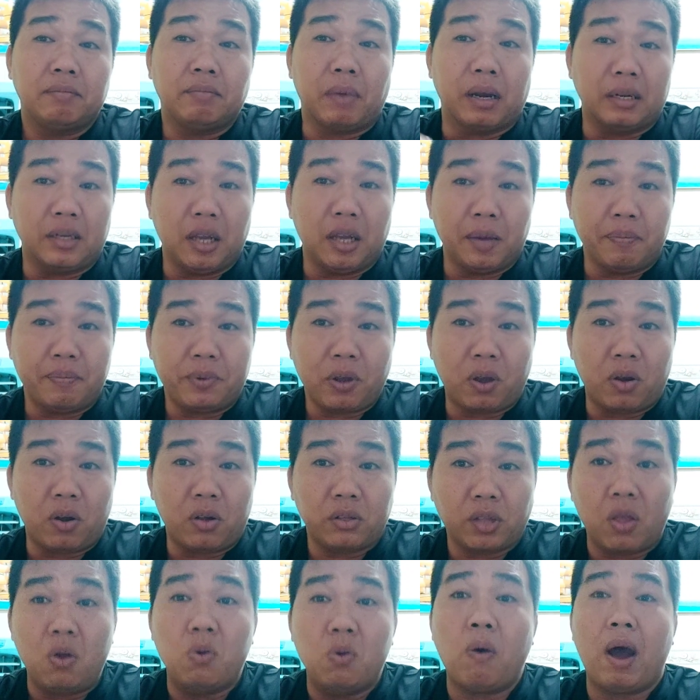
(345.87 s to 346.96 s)
mình giúp cho nó
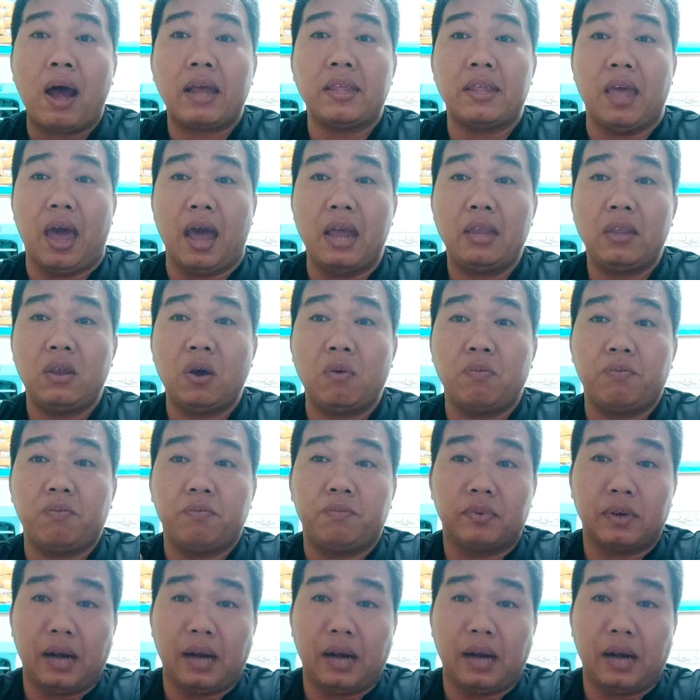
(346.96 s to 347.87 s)
tiêu quá dễ chút